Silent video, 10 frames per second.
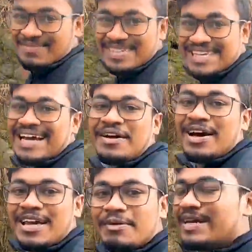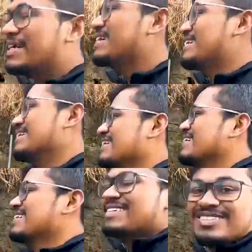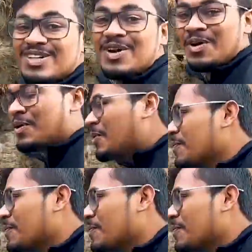मज़े आने वाले भाई चलो